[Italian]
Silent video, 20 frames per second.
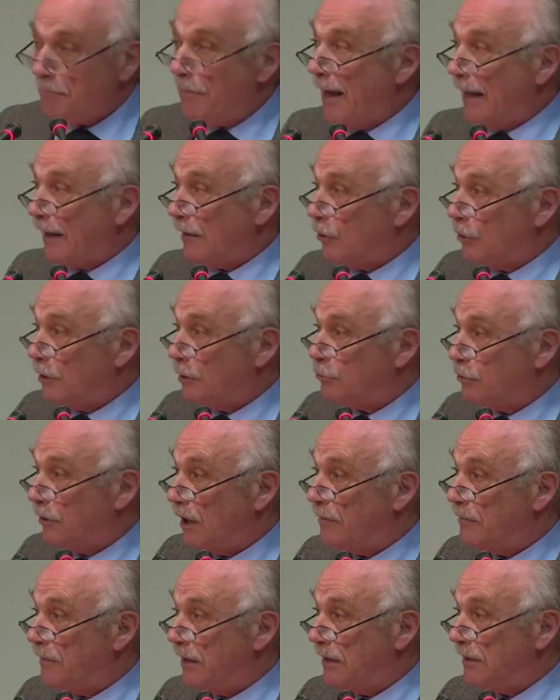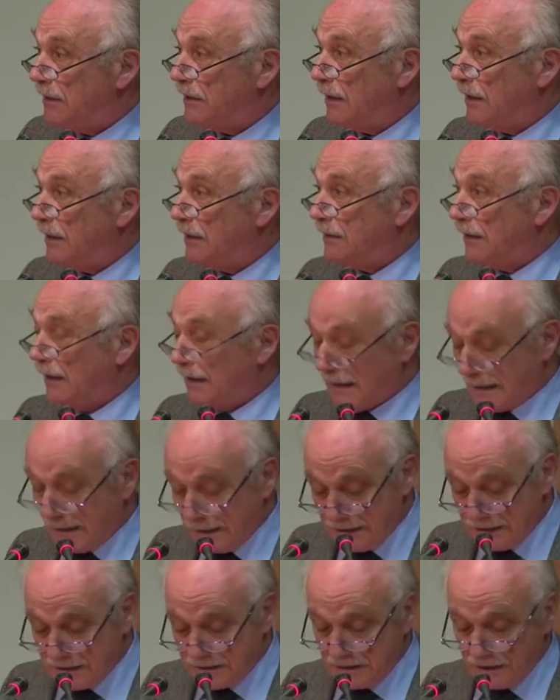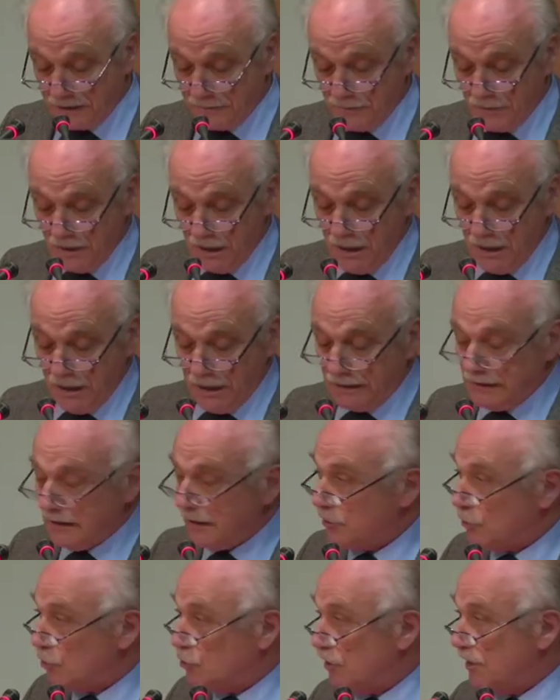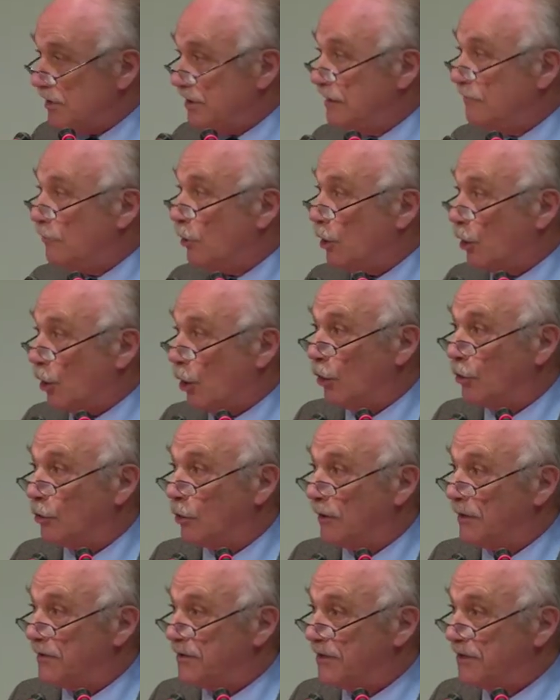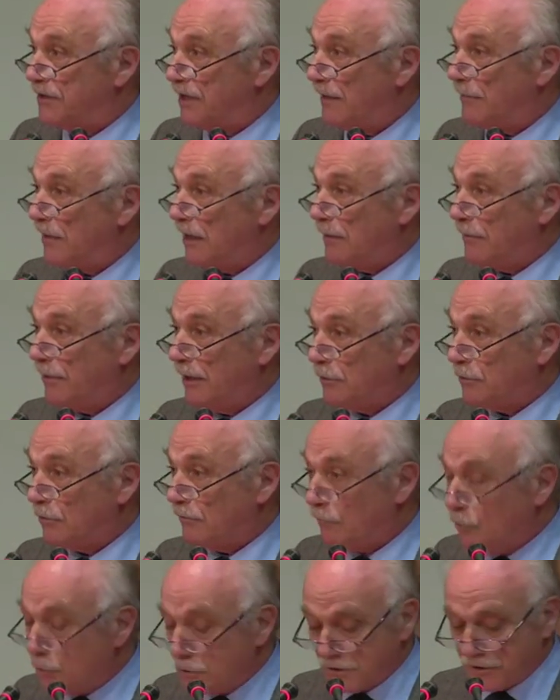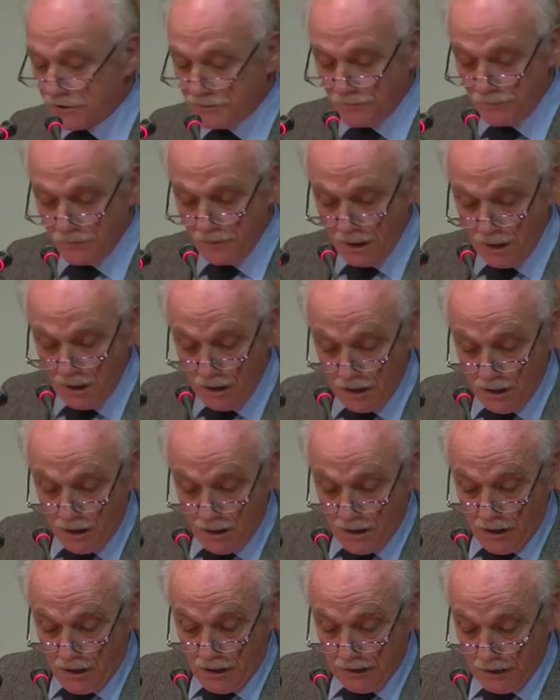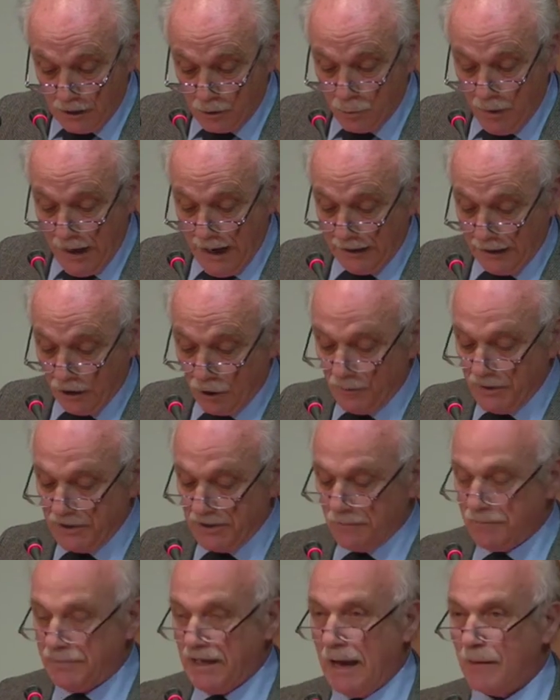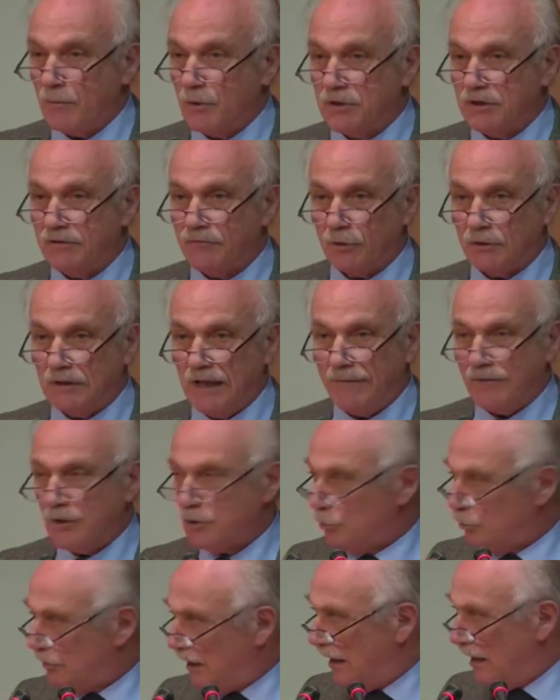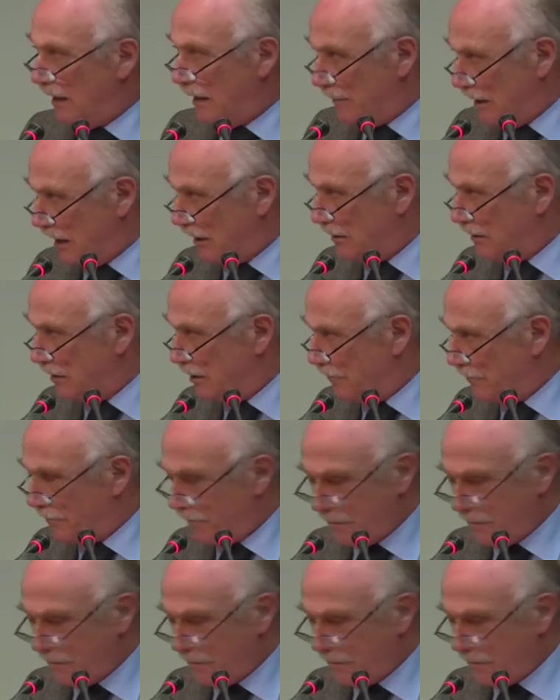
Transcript: parlo naturalmente della crisi e del successivo crollo del sistema di Bretton Woods, il quale, come sappiamo, si fondava su tre elementi.